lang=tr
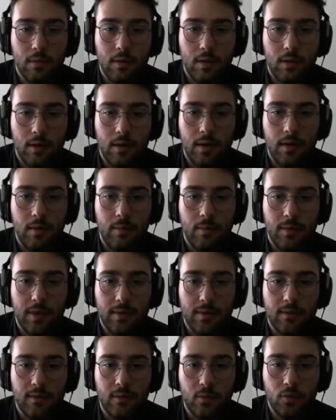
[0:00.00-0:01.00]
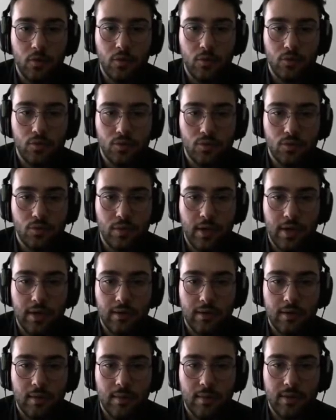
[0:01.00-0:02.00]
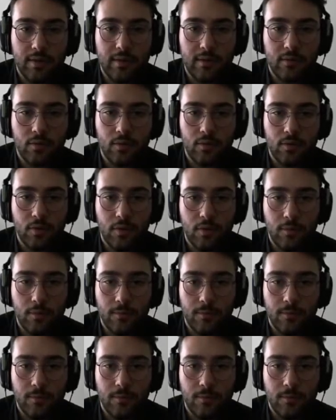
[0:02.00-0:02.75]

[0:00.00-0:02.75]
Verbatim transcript: Aynen patlatabiliyormuşuz. Gayet de mantıklı oldu.